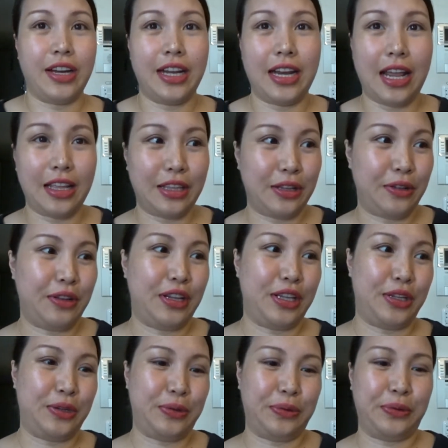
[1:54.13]
na natin
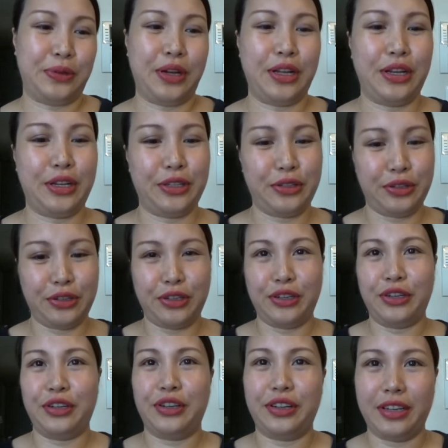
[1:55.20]
ulit yung another
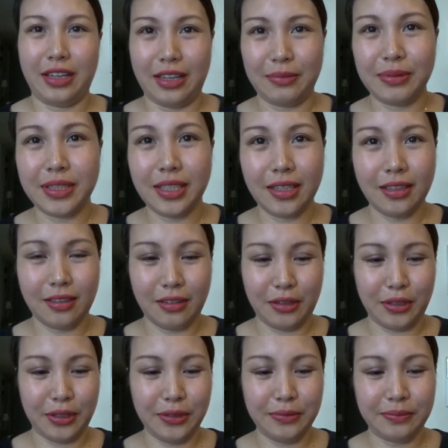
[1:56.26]
lipstick
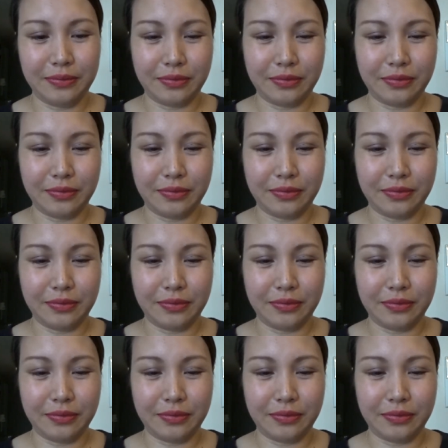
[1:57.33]
ko.